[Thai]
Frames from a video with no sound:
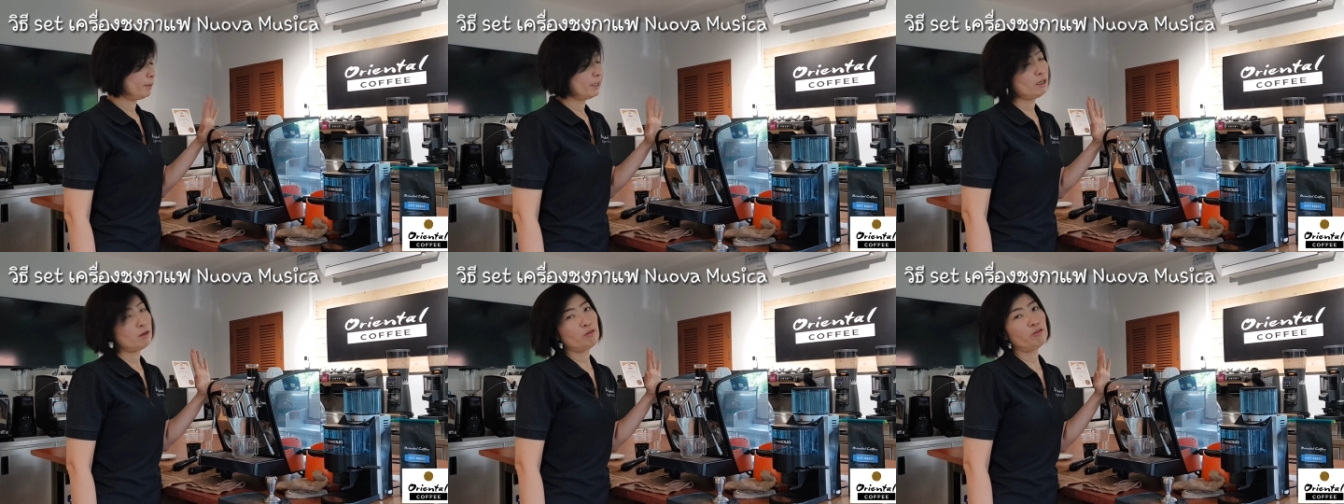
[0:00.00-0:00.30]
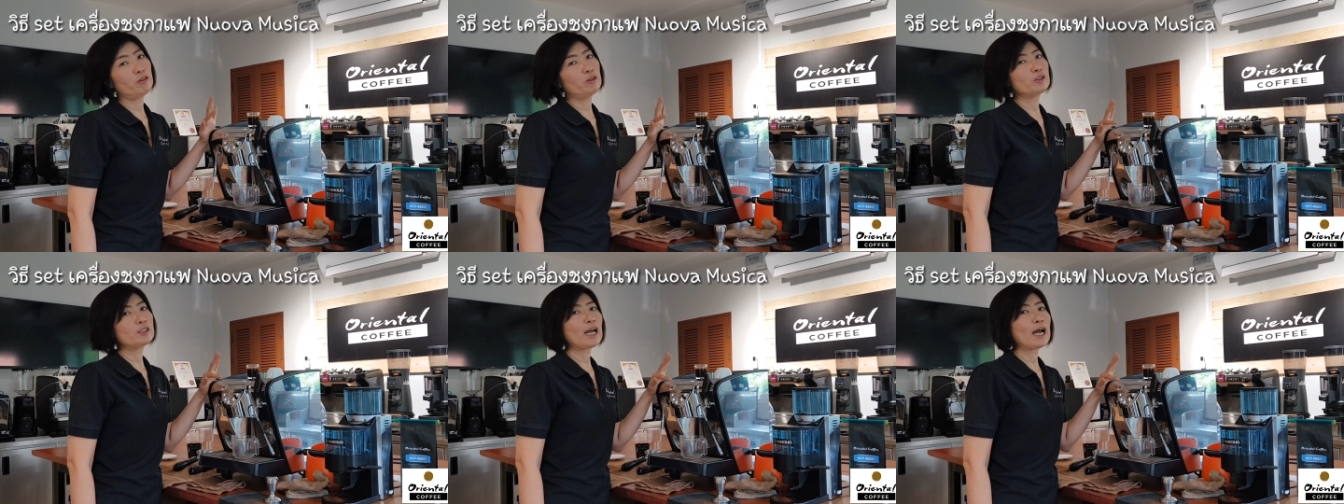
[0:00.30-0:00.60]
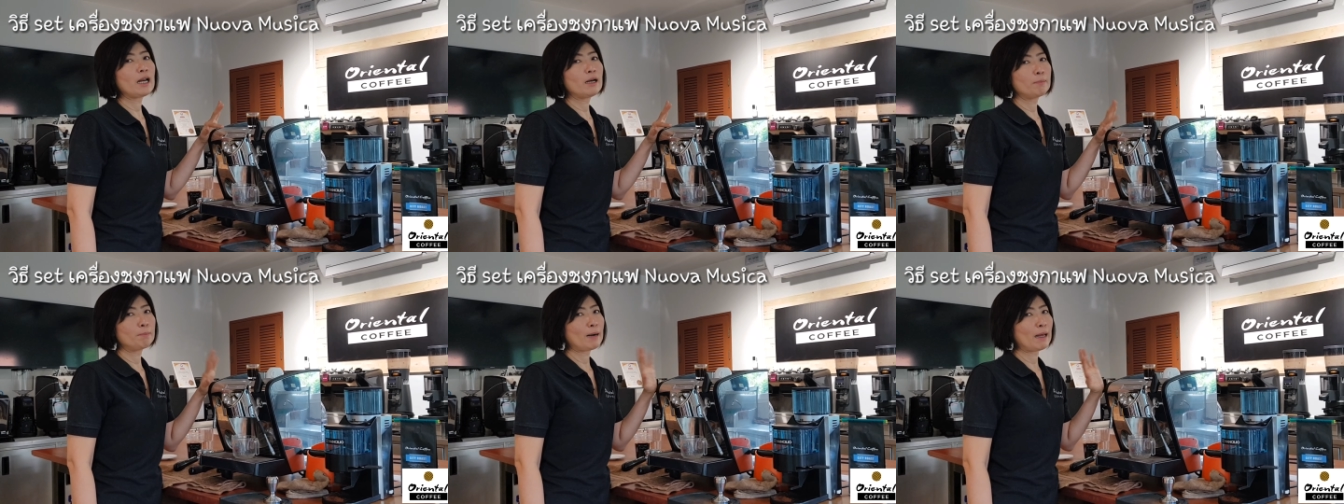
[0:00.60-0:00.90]
รีอินฟิว
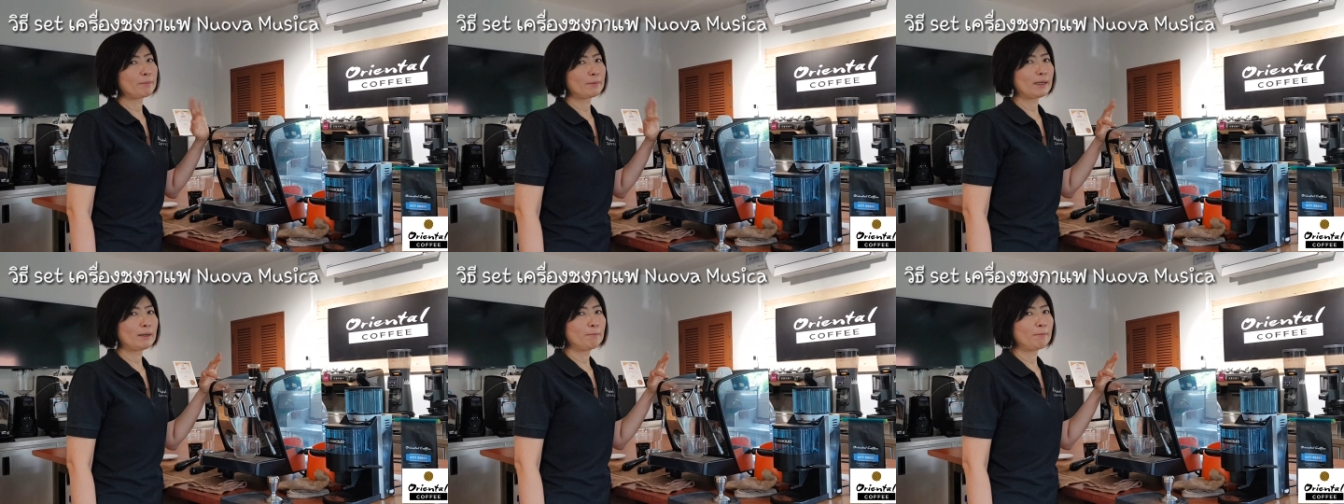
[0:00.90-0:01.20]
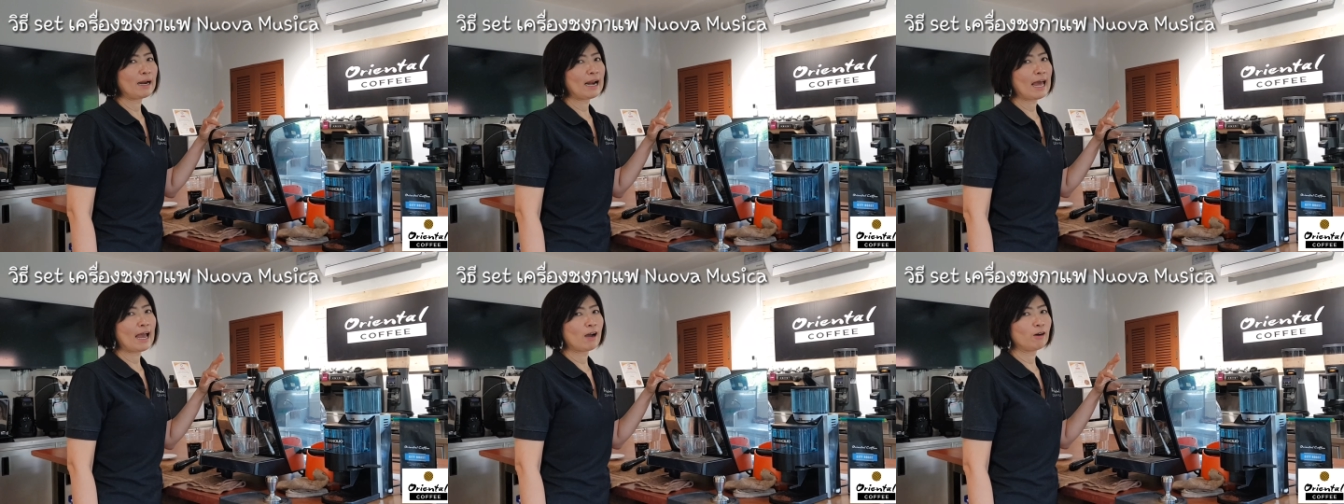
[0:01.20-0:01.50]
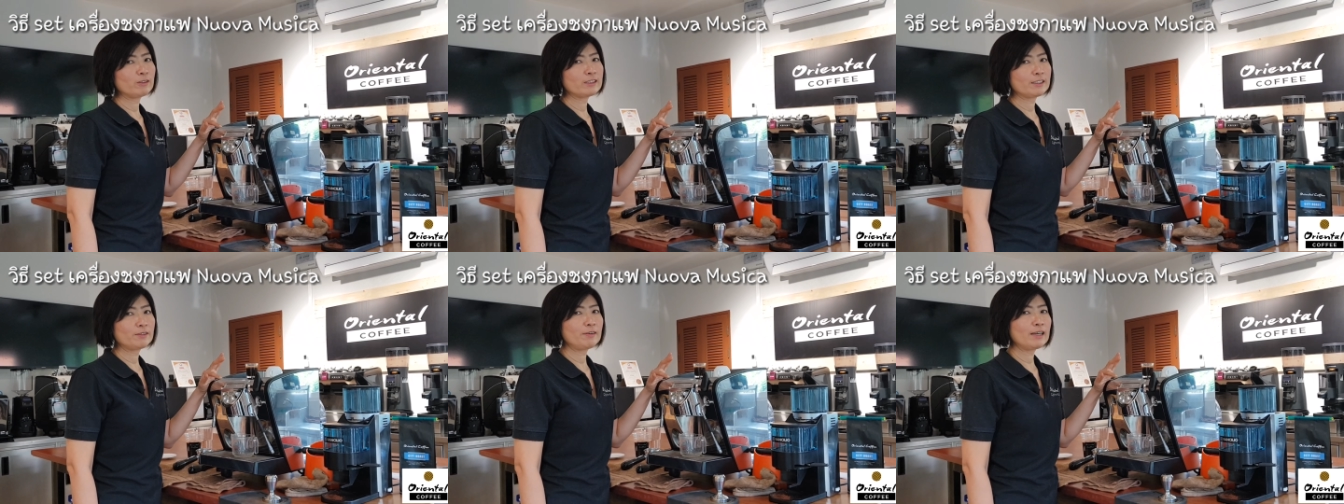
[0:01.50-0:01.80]
ชันปรับกลับมาแล้
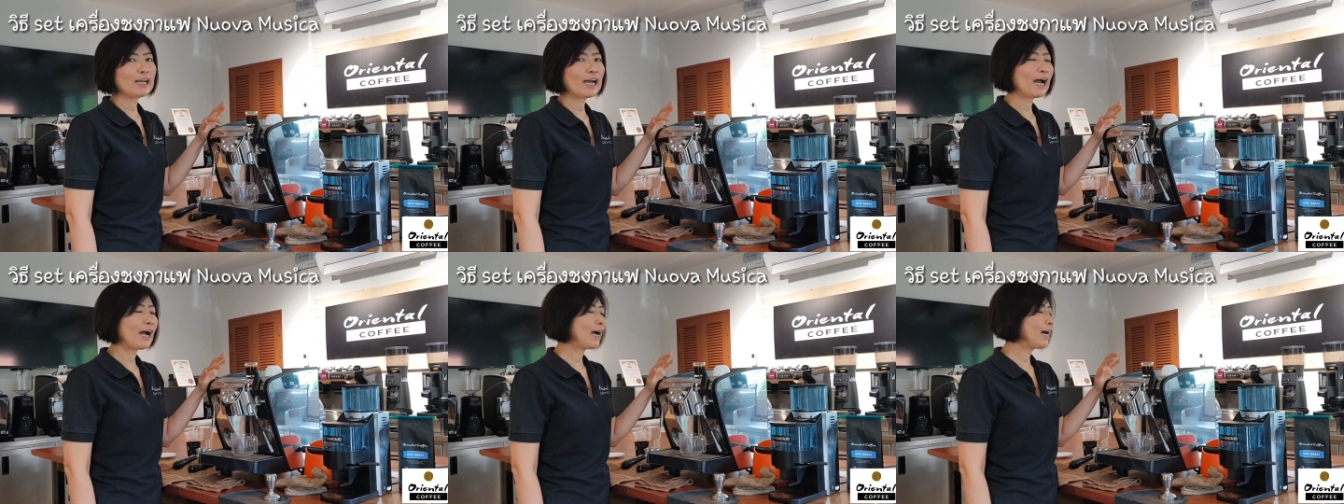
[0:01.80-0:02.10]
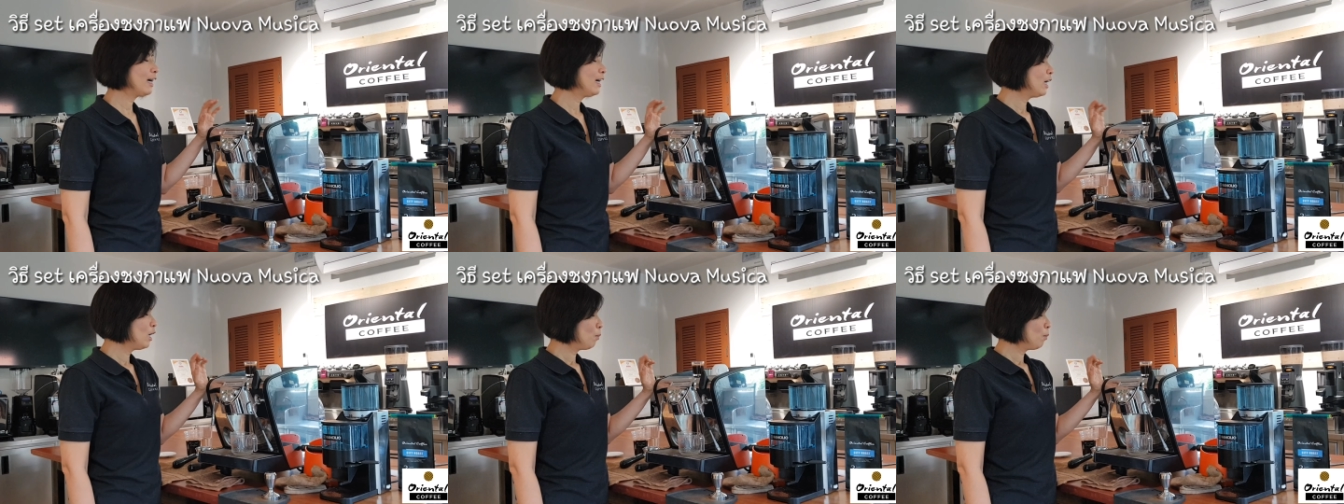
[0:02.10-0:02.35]
วใช่ไหมคะ